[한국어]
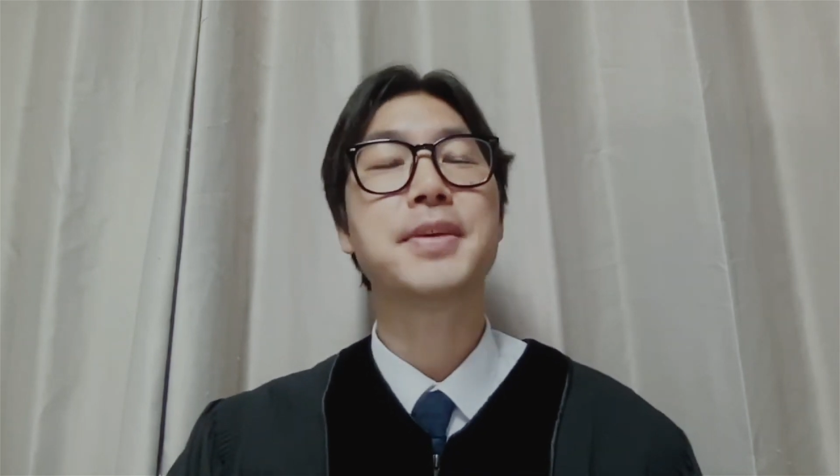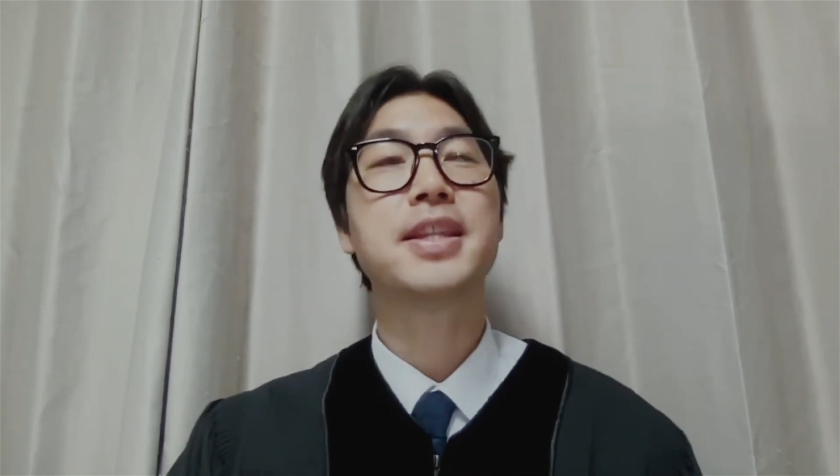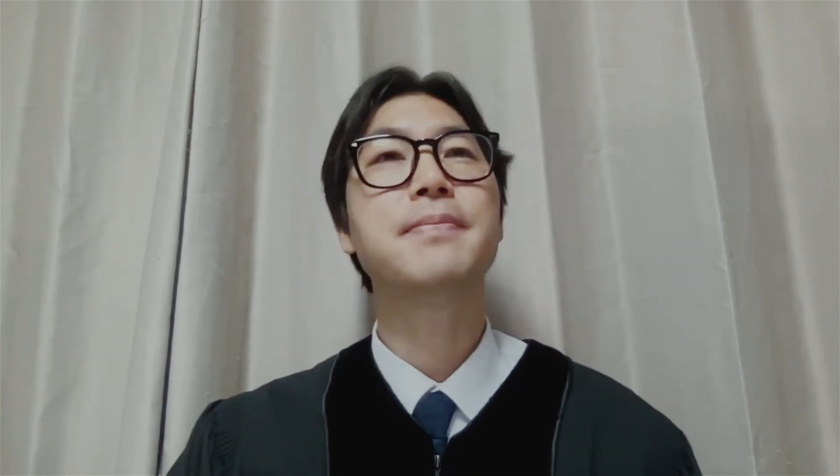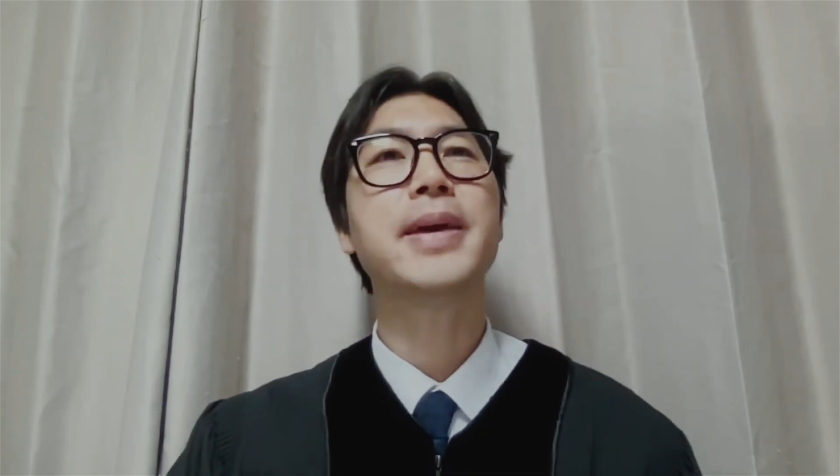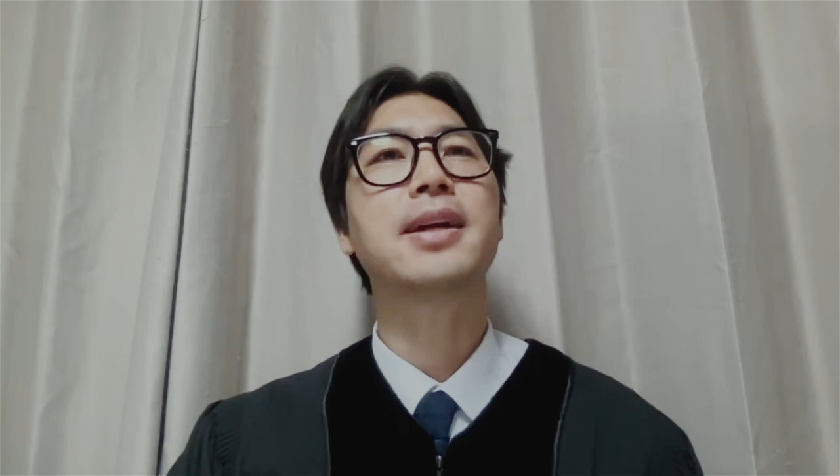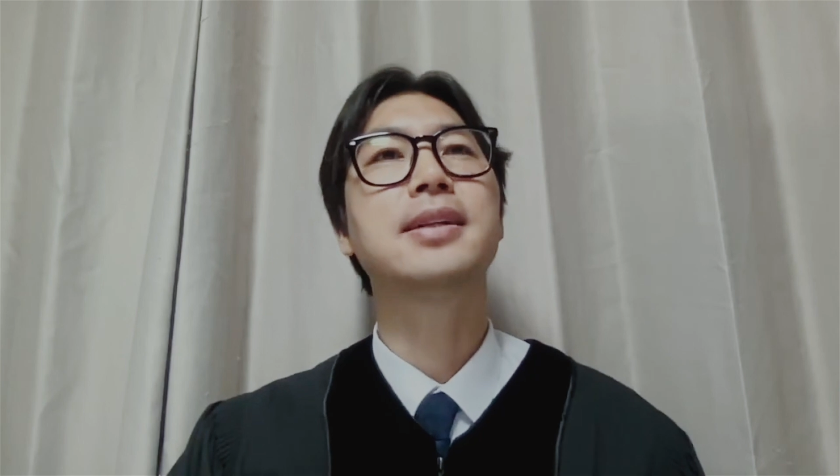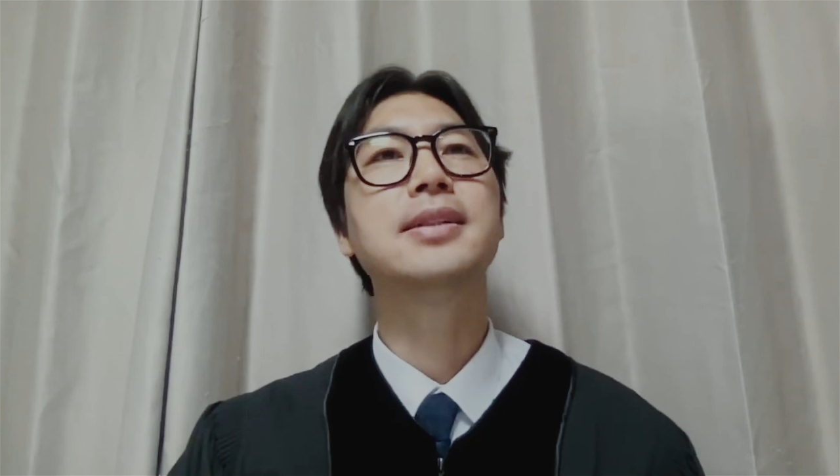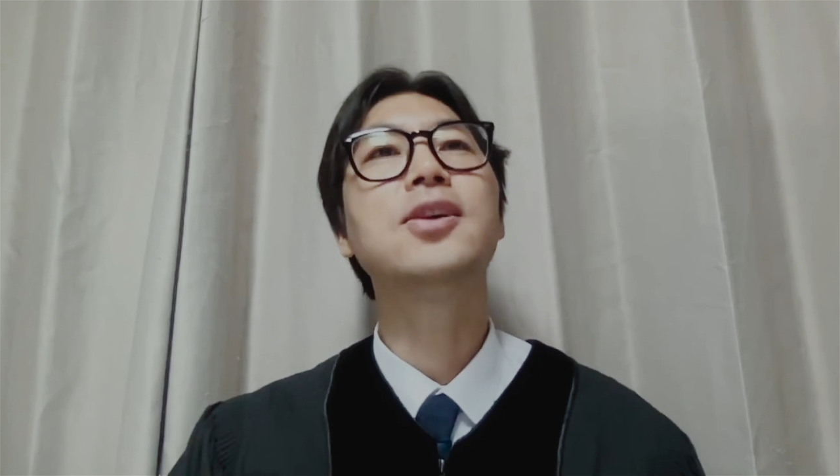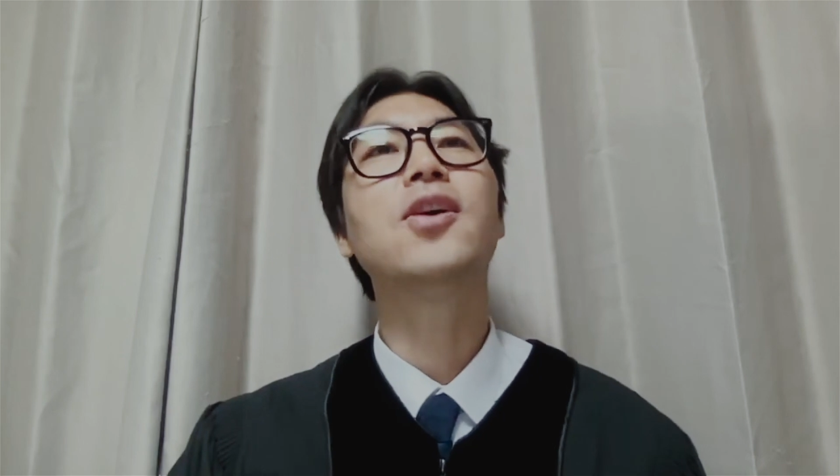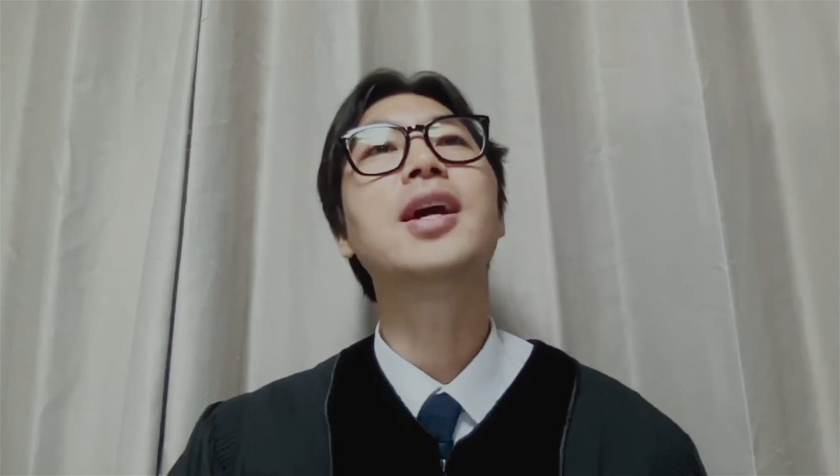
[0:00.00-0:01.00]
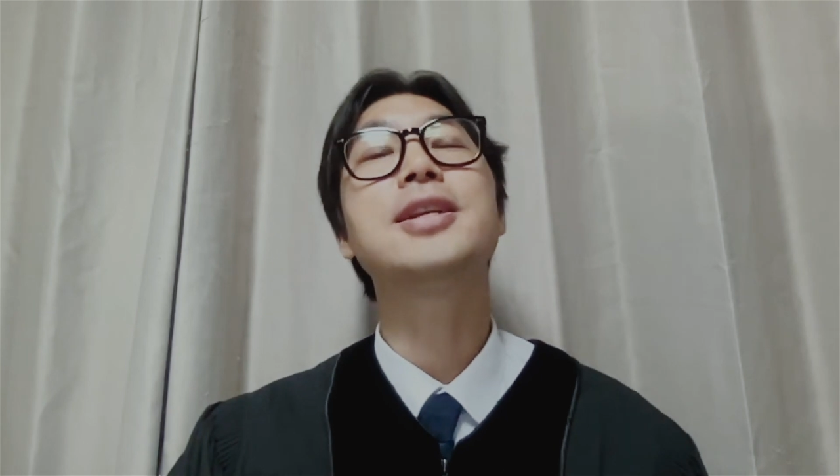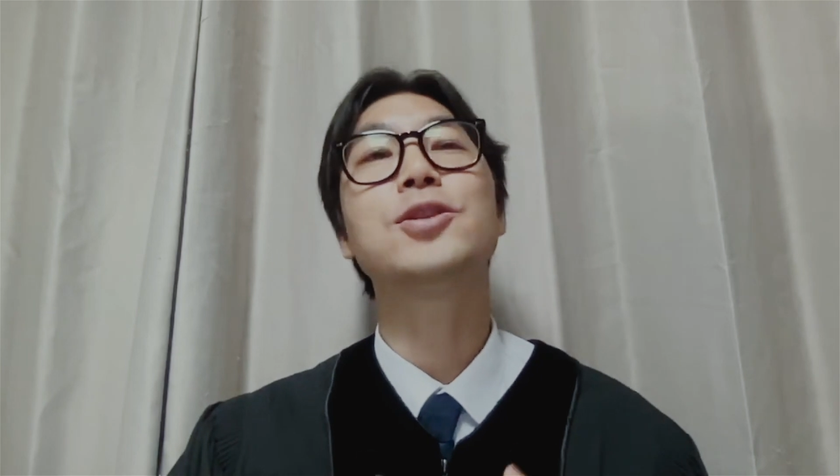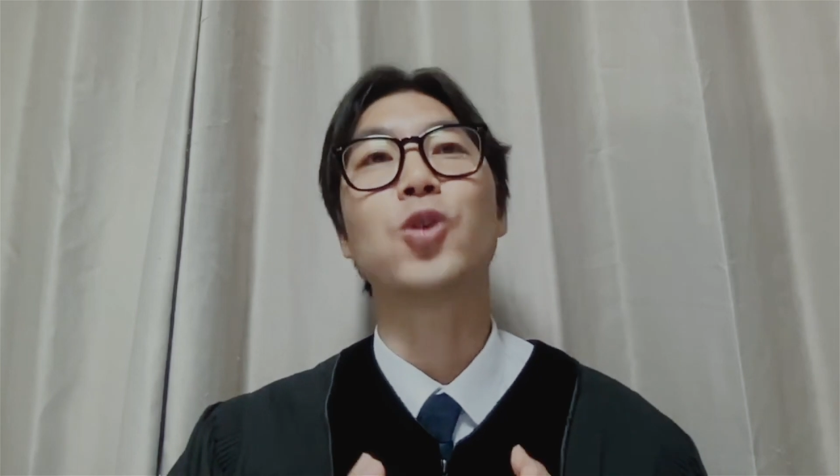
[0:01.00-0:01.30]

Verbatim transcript: 믿음의 근거가 될